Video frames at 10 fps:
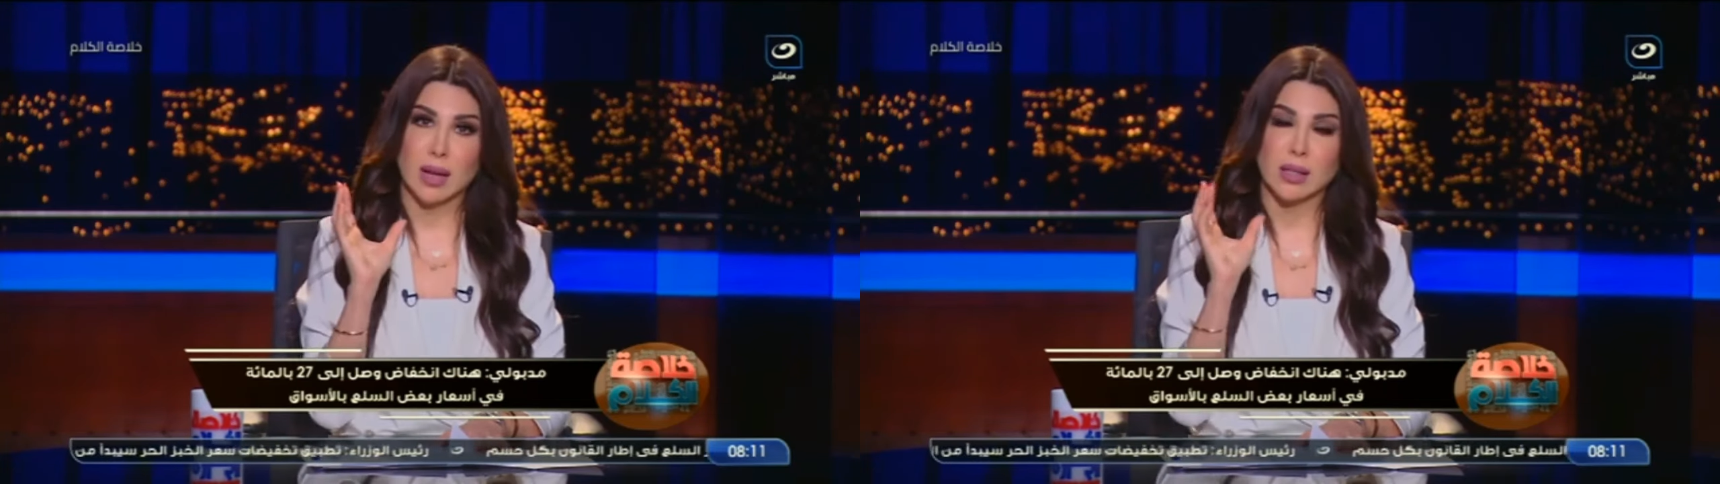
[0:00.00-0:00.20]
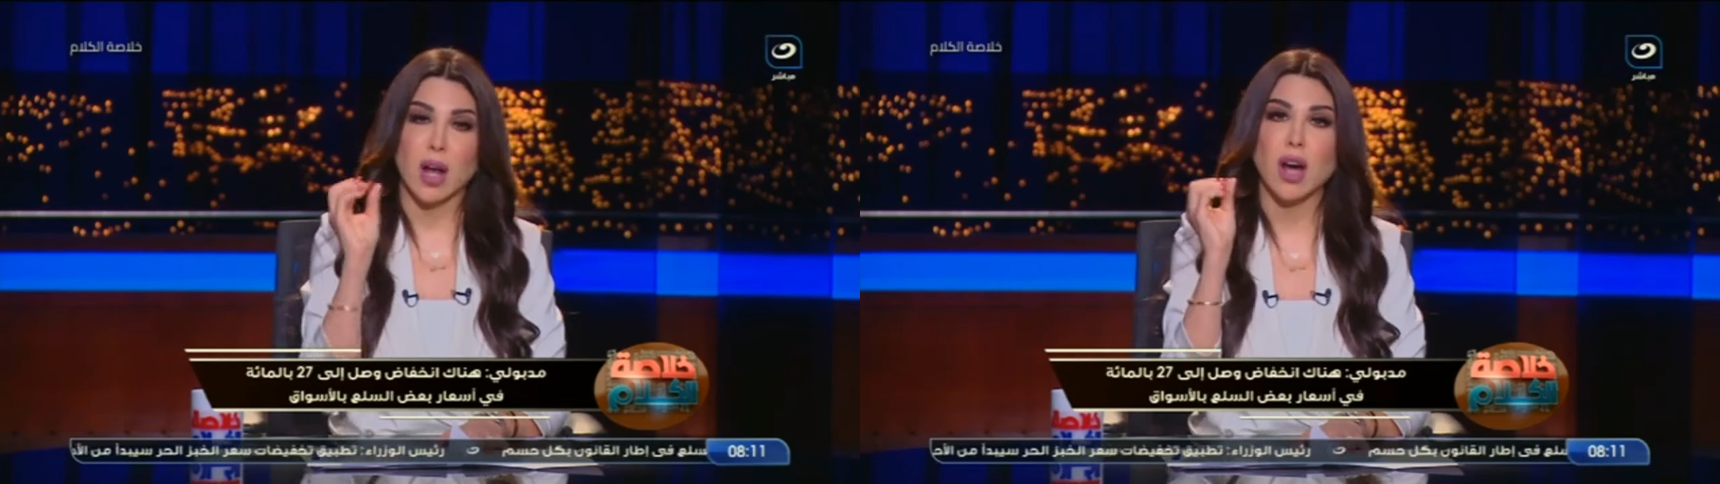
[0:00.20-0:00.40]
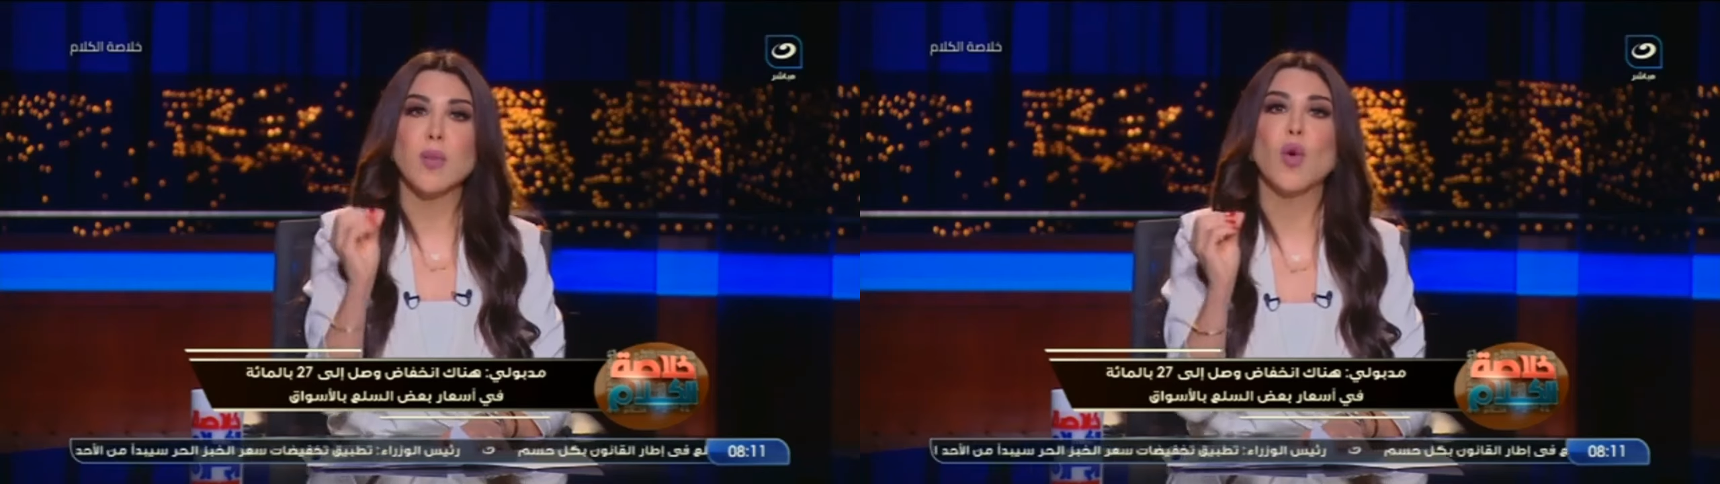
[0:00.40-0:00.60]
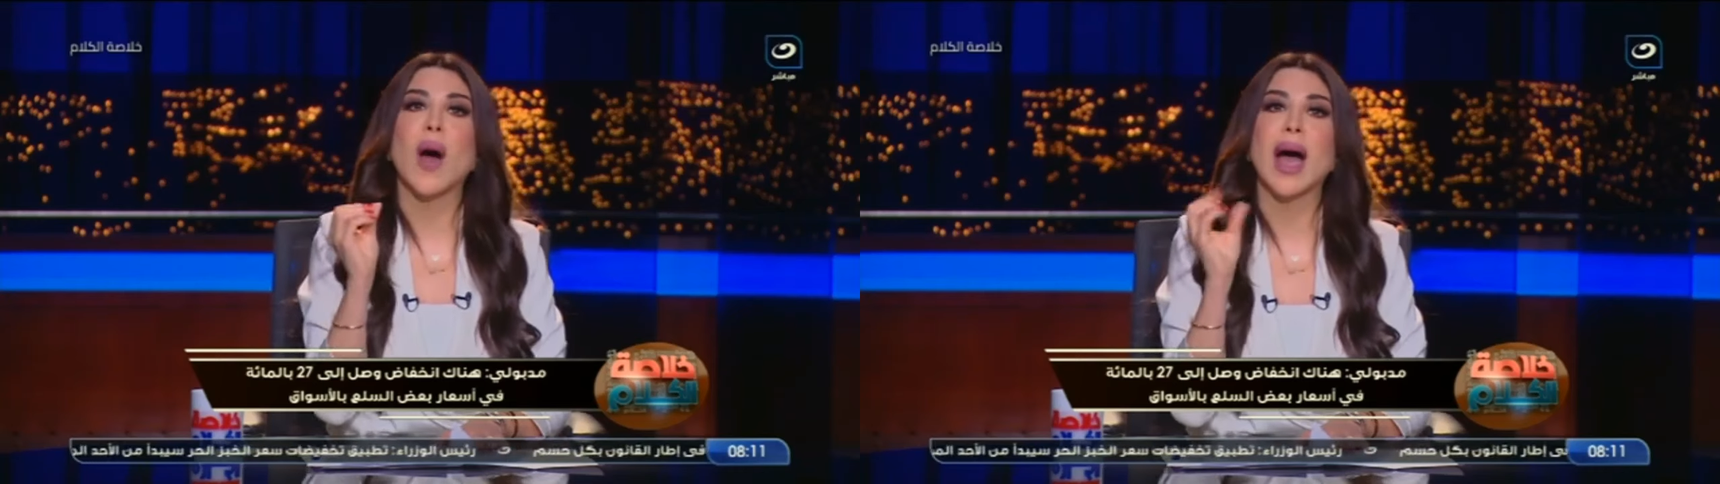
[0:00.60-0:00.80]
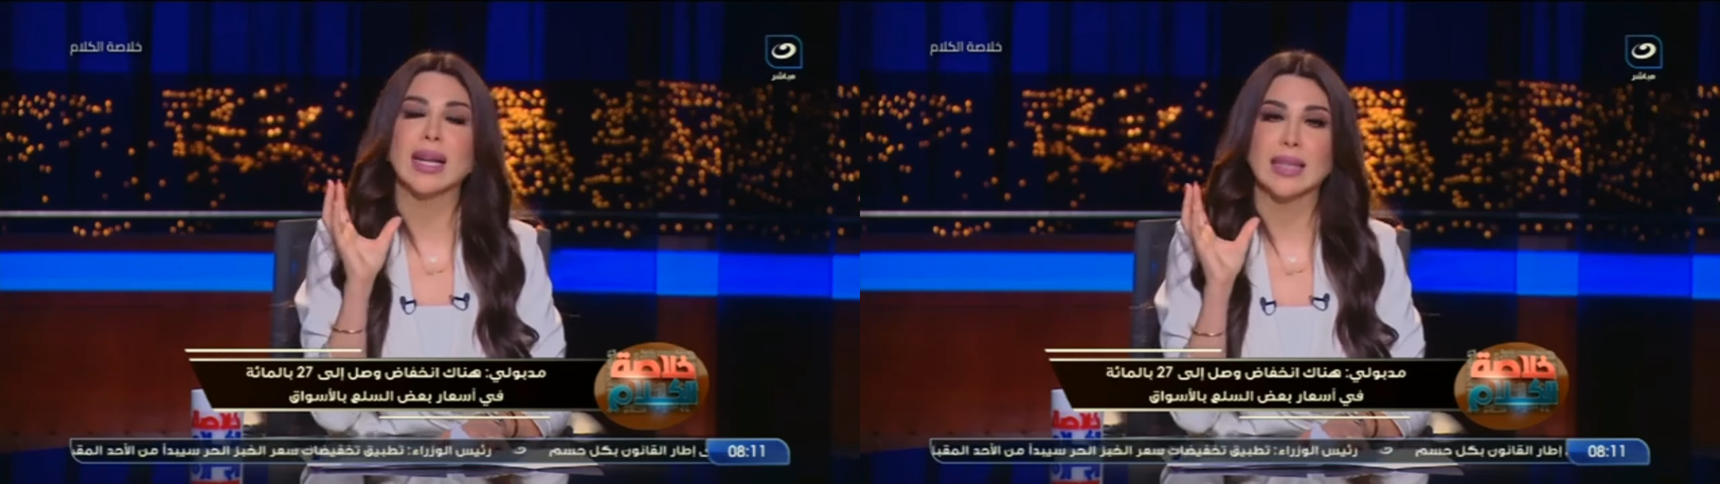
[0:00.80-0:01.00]
اسعار
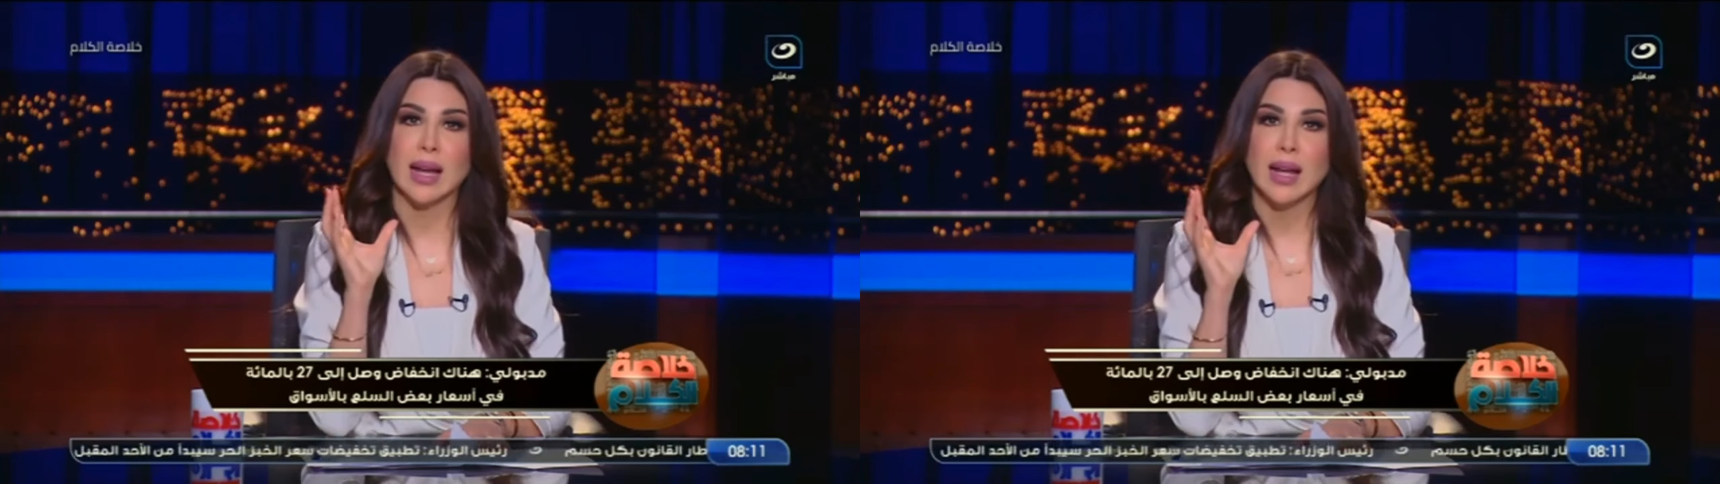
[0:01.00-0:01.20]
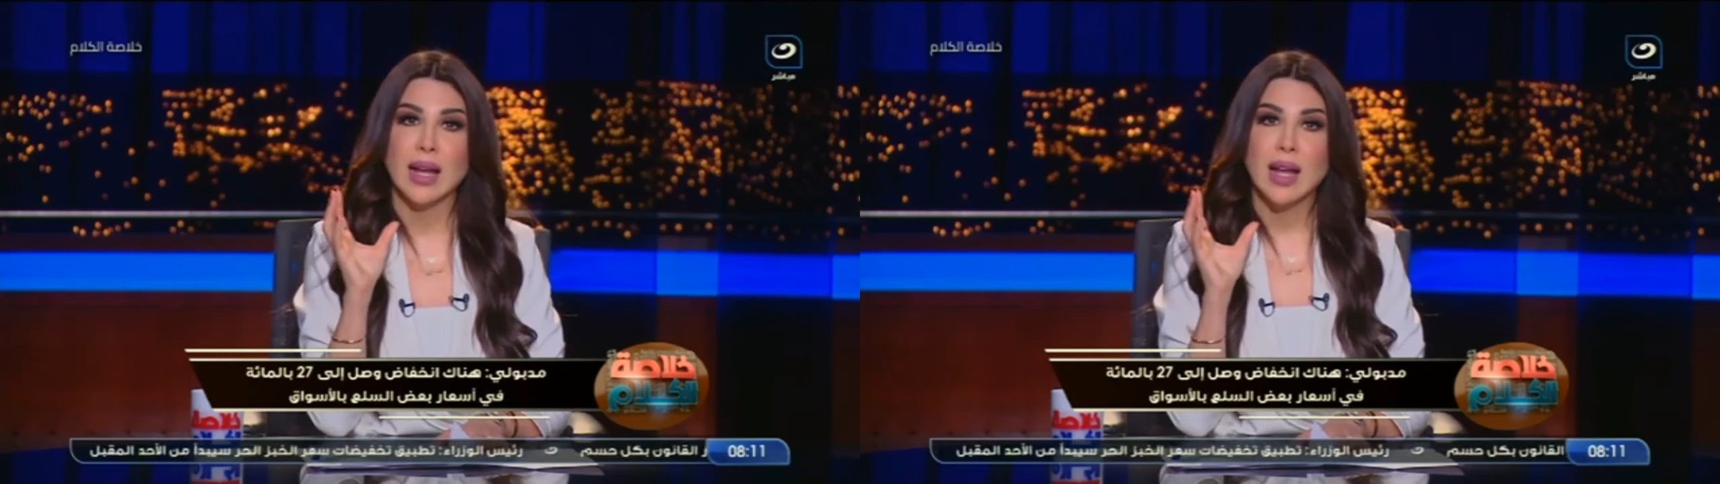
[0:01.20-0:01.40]
موحده